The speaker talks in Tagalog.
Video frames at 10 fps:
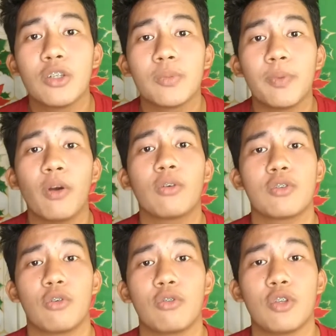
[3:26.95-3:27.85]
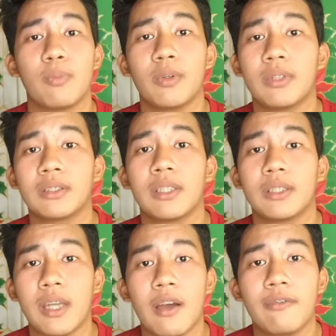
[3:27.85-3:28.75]
Yun po, gustong gusto kong
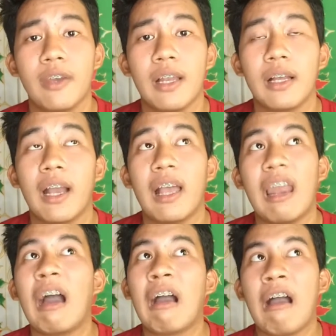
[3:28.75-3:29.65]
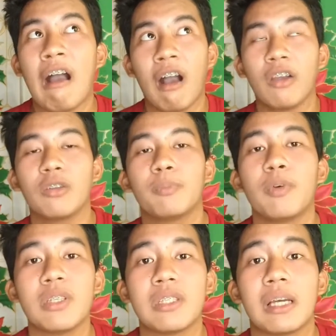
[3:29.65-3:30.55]
mag-travel, kaya lang, ngayon
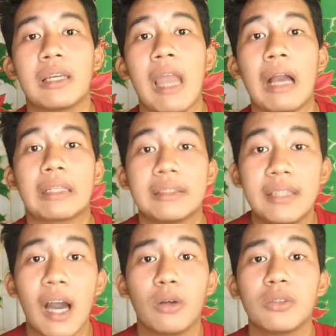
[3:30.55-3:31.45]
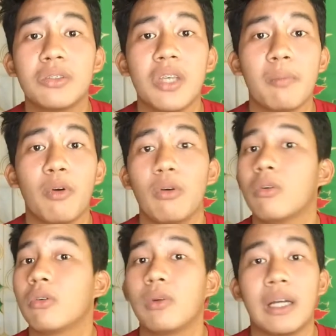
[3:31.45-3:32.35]
po is nag-lockdown sa
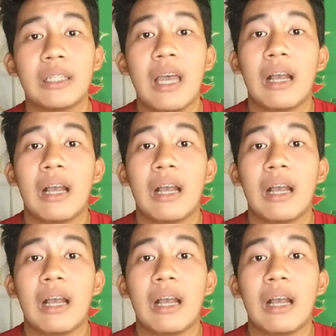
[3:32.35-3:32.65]
buong kwan.